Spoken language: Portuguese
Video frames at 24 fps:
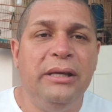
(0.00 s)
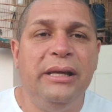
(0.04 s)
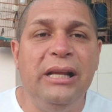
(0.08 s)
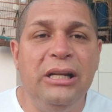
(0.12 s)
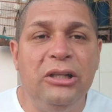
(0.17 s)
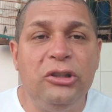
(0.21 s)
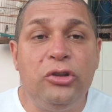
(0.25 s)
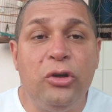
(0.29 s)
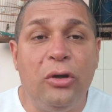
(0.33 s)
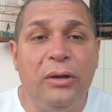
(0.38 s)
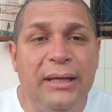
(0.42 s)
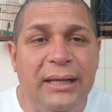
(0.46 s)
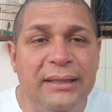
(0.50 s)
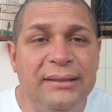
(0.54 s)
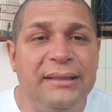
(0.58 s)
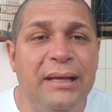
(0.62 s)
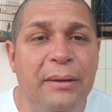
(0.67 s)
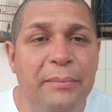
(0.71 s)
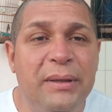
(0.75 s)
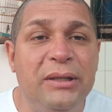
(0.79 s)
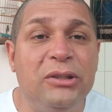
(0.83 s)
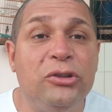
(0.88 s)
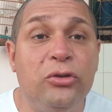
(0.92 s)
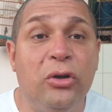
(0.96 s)
Ele só quer
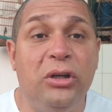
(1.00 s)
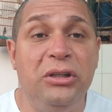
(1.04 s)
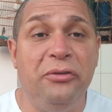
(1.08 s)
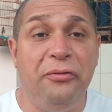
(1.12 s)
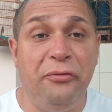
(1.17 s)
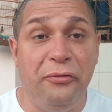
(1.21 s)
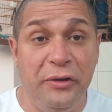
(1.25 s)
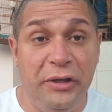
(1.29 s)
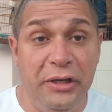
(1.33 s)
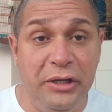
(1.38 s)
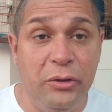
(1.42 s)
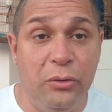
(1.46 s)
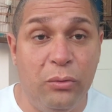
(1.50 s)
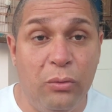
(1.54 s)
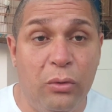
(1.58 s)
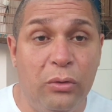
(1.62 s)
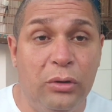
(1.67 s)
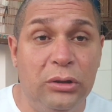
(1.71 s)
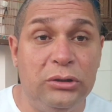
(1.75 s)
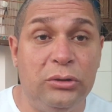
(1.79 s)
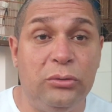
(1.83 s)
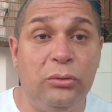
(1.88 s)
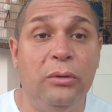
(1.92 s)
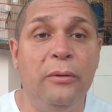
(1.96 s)
saber só de ferir
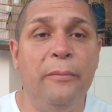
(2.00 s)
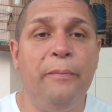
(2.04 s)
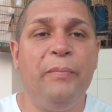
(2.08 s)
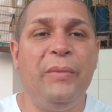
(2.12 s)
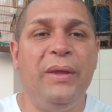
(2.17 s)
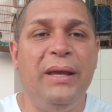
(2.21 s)
o outro.